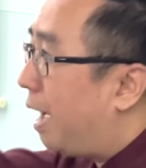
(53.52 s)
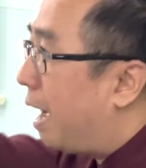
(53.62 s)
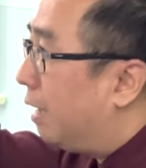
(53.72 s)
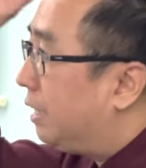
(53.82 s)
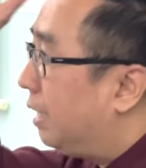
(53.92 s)

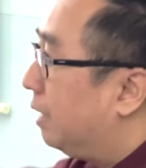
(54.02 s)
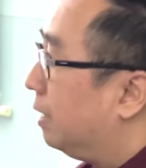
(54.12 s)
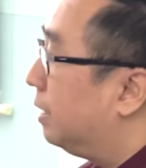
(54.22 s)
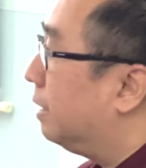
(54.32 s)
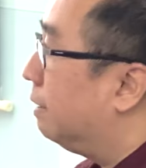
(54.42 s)
所以
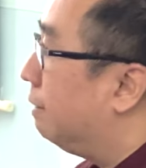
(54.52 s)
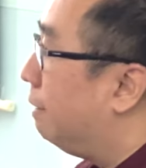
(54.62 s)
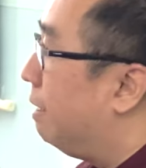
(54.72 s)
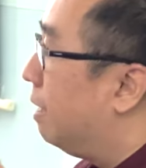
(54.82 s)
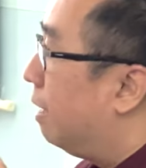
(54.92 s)
我们是很
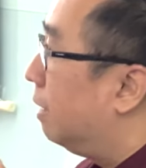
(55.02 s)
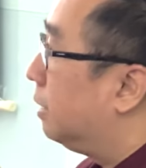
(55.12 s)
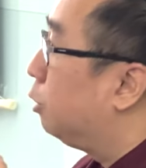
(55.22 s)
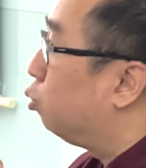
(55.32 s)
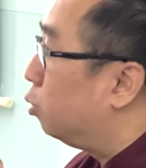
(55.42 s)
有优
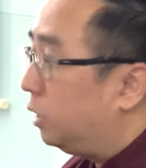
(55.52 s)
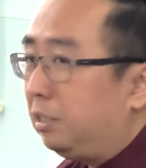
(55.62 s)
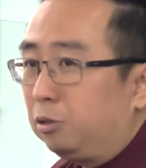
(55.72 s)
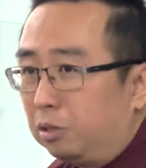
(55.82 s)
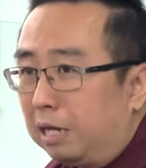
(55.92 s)
势的，
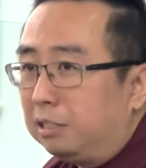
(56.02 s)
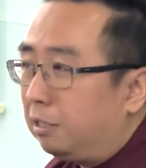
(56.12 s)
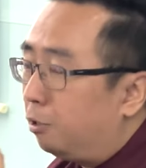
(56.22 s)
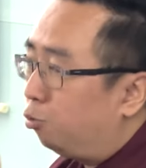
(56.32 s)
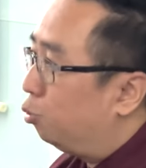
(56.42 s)
呃，
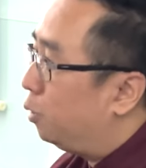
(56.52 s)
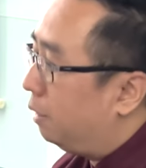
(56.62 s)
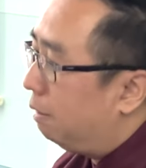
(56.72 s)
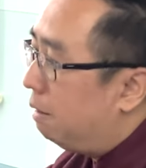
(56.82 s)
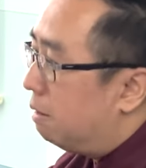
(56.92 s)

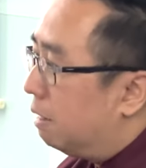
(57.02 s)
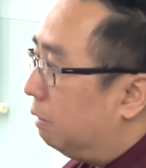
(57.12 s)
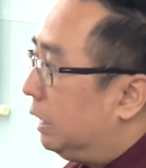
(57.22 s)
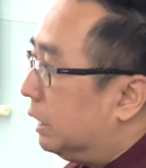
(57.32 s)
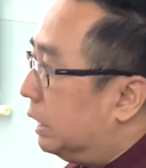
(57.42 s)
所以我们
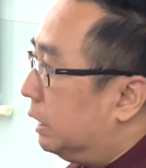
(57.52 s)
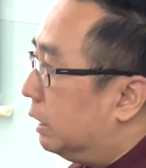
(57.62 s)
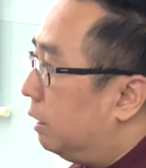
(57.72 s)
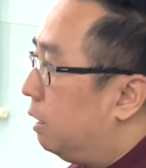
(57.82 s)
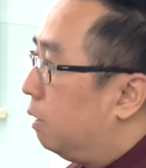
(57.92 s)
要要竞争